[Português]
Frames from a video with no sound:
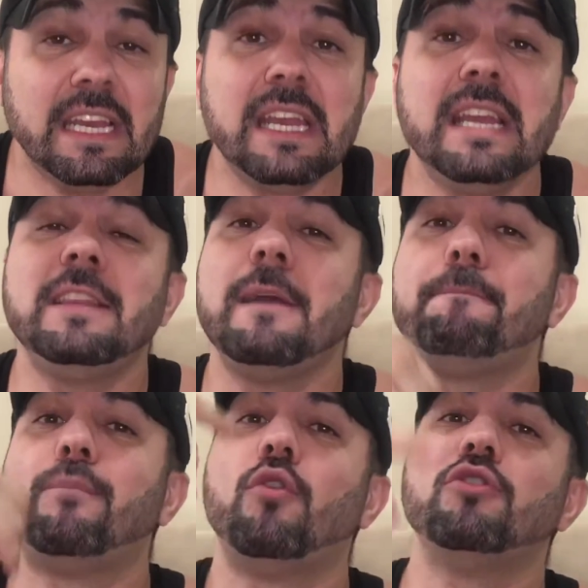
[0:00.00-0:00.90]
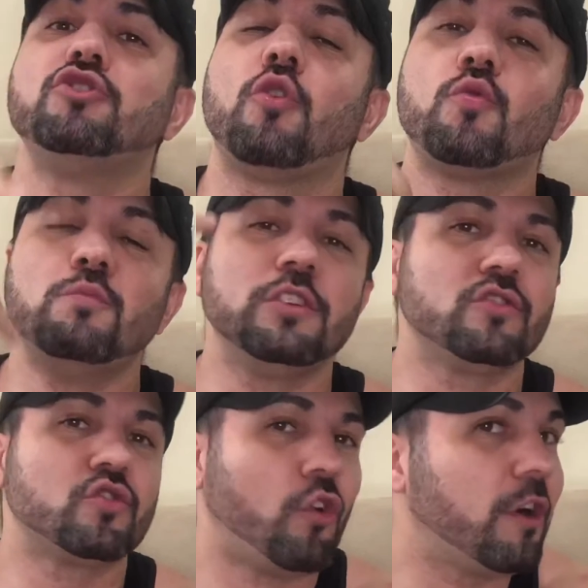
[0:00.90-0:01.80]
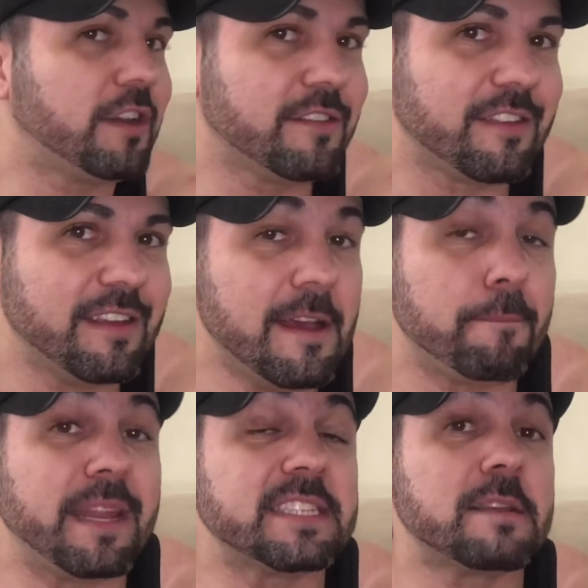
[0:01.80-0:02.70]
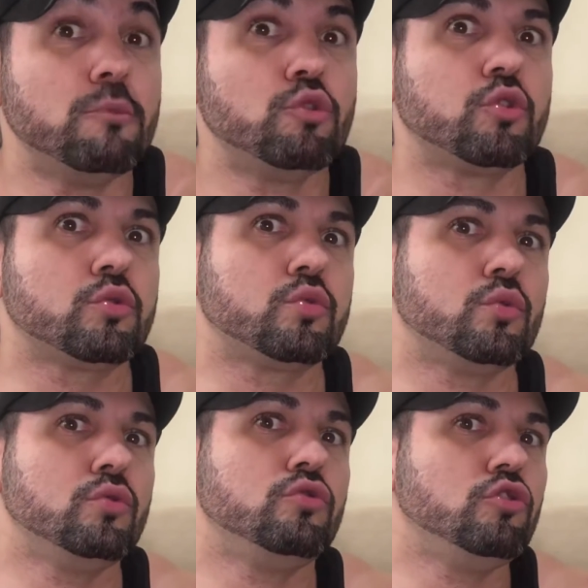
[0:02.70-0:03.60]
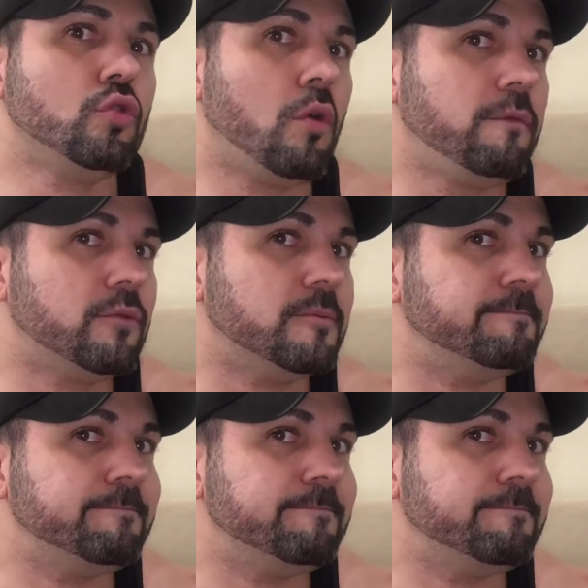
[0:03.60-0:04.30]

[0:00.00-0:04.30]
E depois de algumas horas, parece que murchou tudo de novo.